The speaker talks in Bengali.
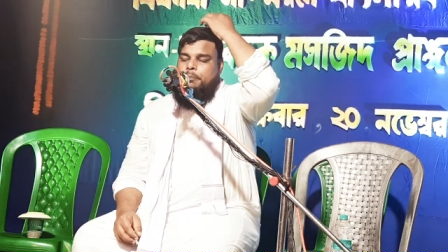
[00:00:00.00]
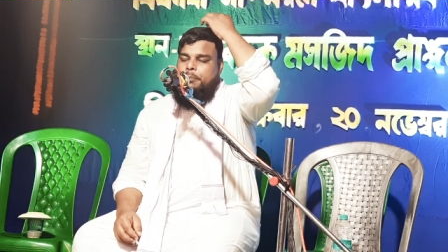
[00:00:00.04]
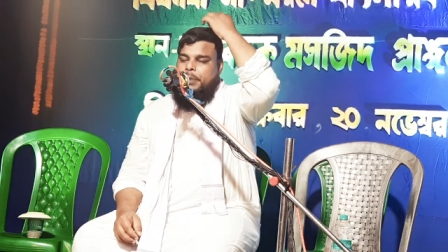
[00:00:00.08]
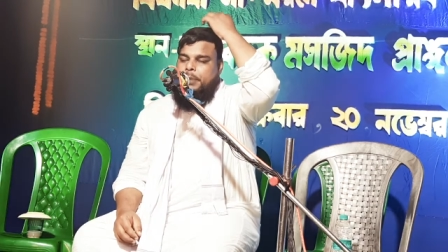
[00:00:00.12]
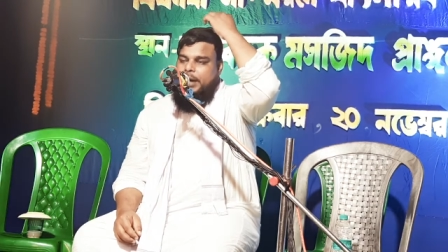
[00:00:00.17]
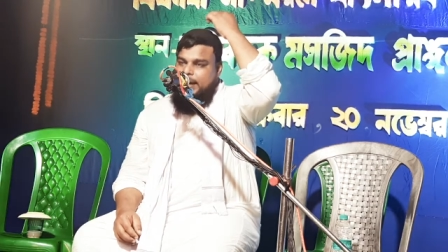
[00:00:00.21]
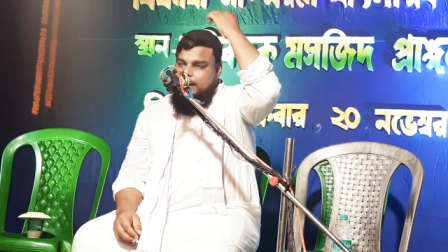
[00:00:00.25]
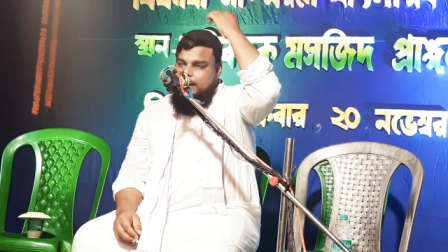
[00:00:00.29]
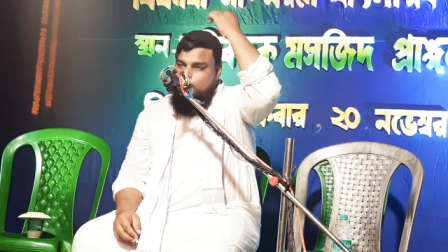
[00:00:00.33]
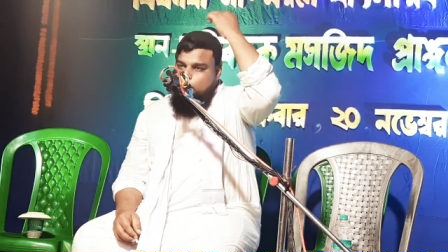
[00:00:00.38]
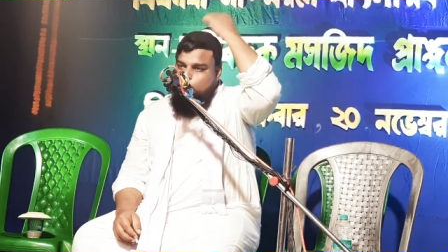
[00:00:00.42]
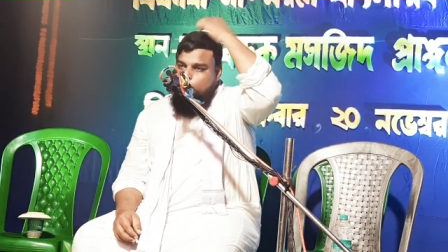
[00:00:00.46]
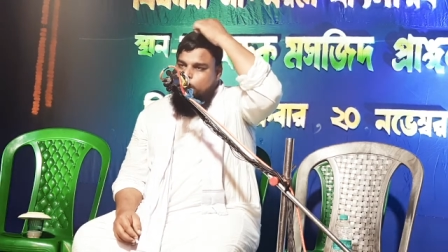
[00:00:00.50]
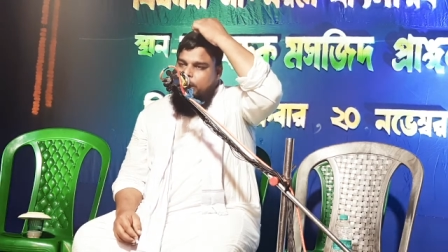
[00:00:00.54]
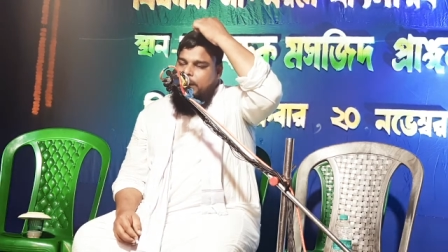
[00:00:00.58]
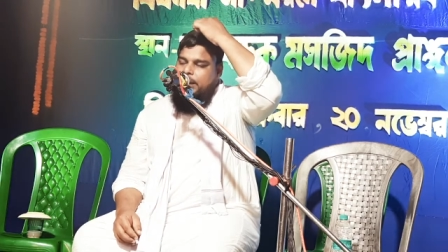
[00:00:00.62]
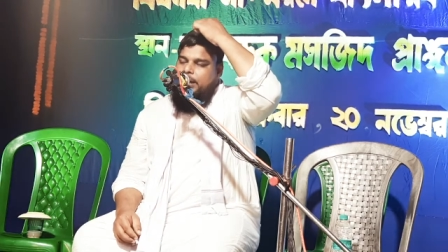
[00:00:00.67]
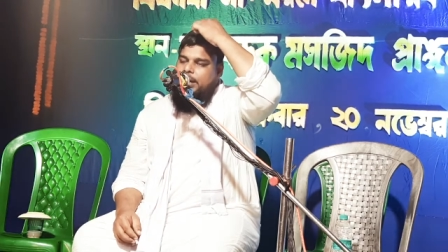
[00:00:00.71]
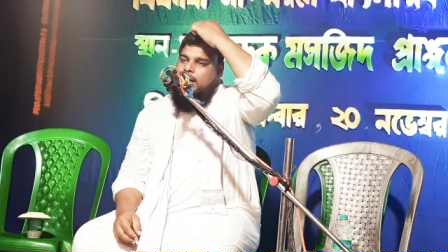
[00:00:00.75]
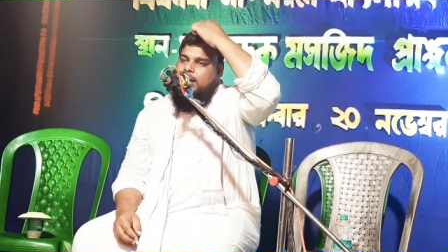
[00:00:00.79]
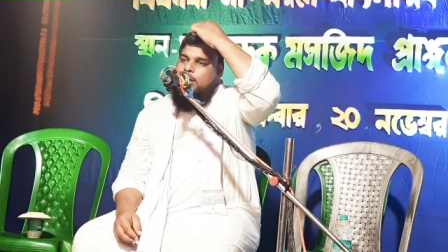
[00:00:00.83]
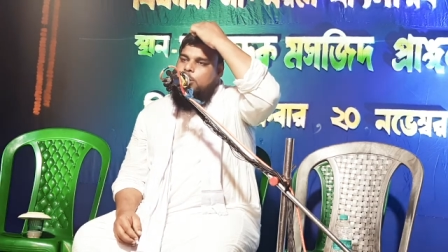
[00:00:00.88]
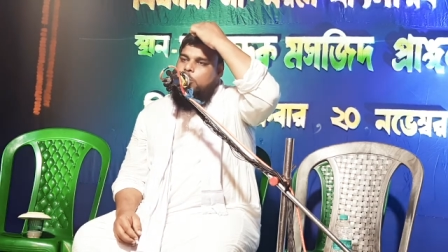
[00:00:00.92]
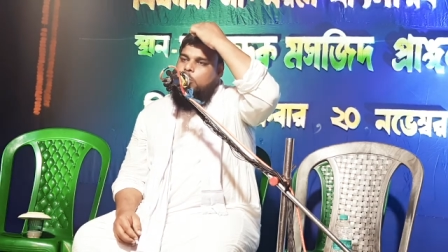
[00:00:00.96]
বেড়ি ঢুকে
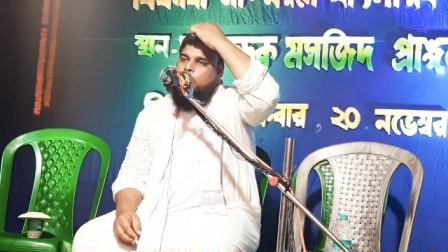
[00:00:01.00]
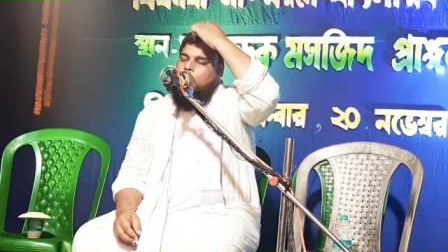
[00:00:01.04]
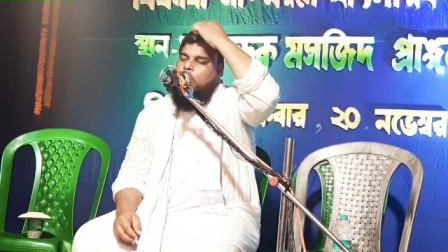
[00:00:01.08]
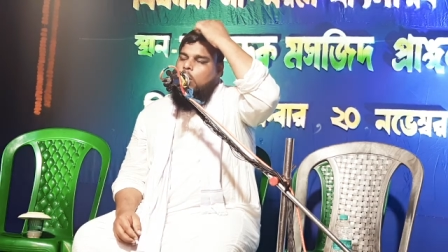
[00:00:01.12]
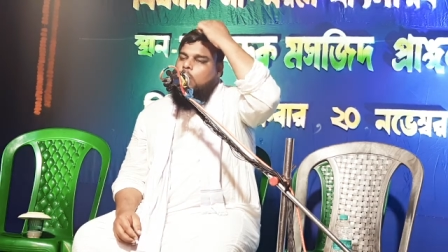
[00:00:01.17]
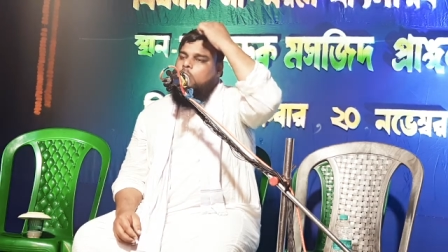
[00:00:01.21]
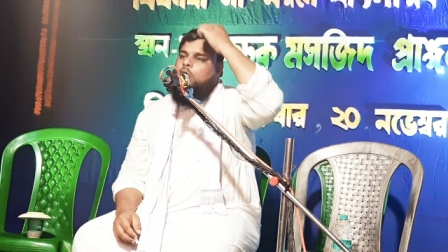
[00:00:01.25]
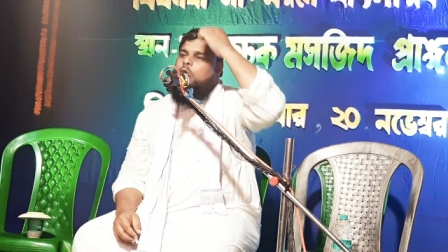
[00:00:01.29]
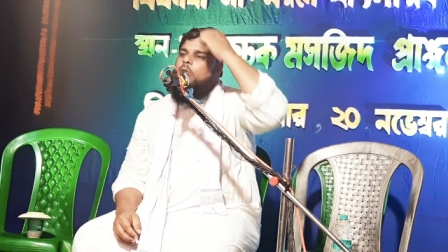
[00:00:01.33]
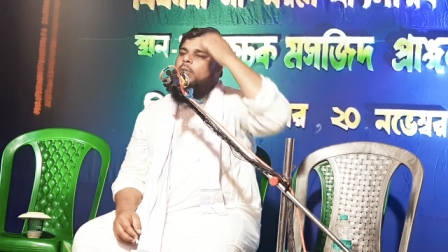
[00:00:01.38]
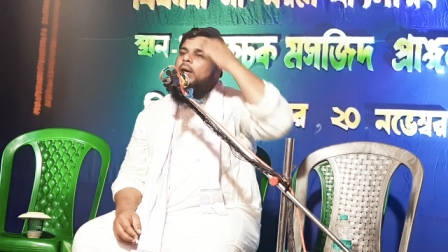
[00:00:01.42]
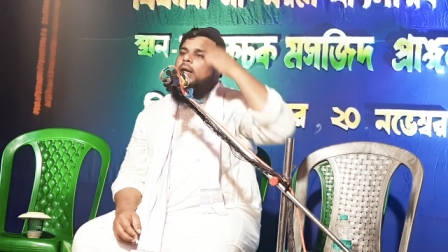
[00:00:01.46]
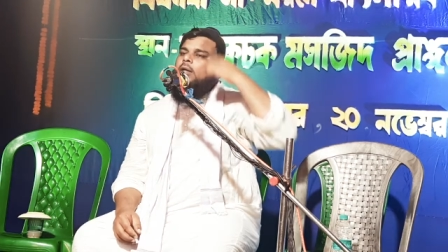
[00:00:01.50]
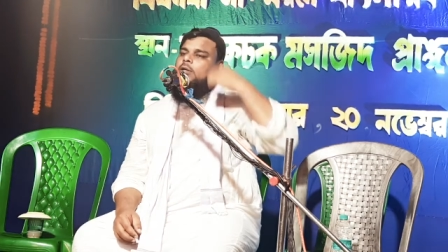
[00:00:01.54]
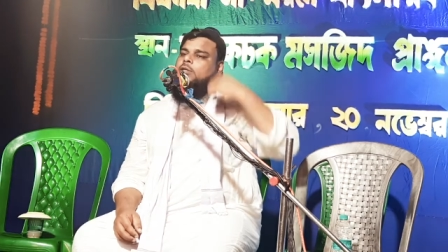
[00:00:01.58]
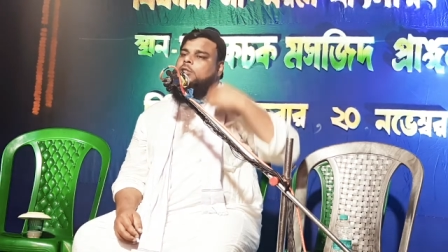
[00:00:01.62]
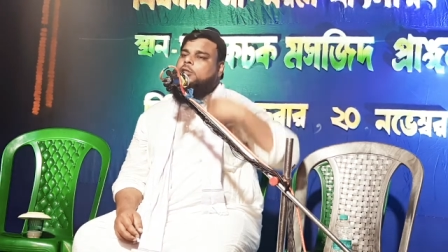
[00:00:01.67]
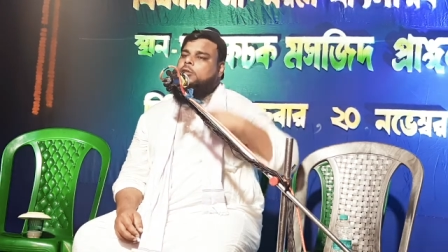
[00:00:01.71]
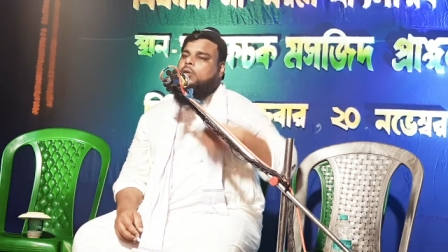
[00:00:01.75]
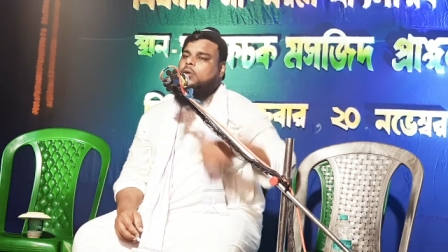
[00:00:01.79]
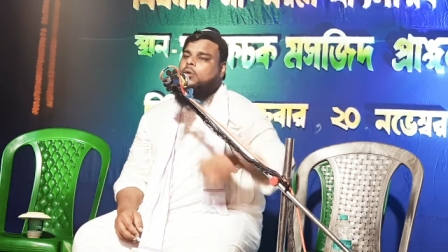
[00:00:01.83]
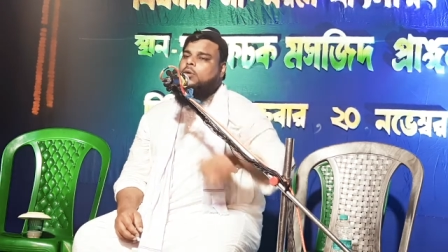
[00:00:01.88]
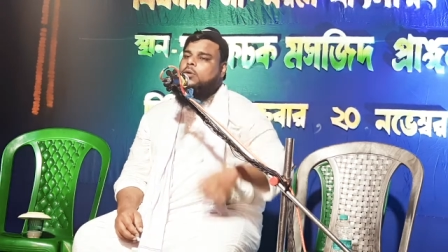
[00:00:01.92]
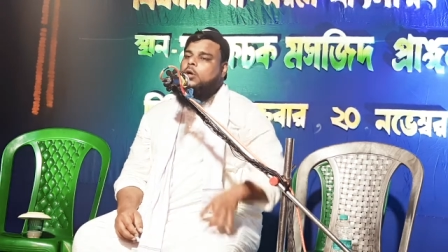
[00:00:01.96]
গিয়েছিল রক্ত
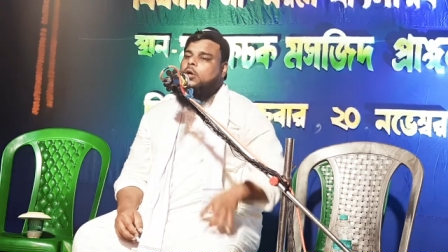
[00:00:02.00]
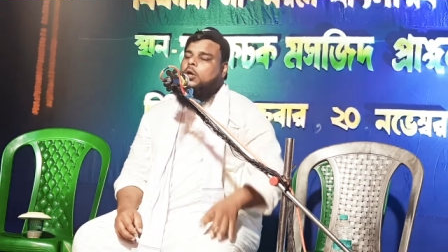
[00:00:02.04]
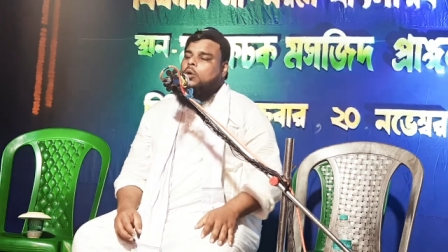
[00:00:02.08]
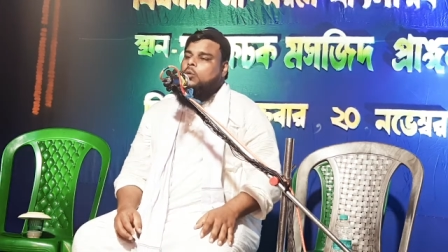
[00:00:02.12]
ছিল